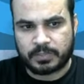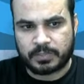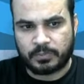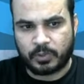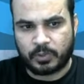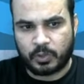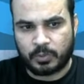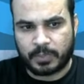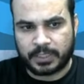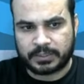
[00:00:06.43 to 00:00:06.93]
हम
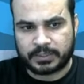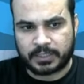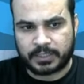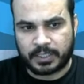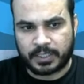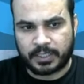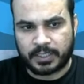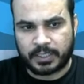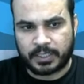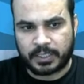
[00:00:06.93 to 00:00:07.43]
लोग बात
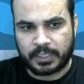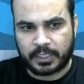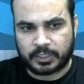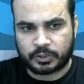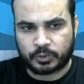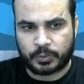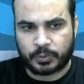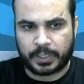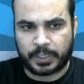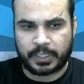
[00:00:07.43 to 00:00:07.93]
करेंगे
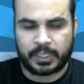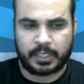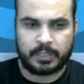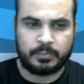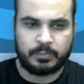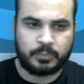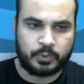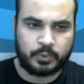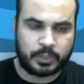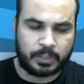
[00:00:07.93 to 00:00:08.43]
अर्थक्वेक यानी
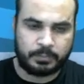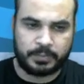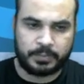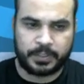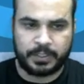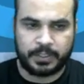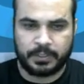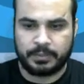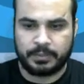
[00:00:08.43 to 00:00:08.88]
भूकंप की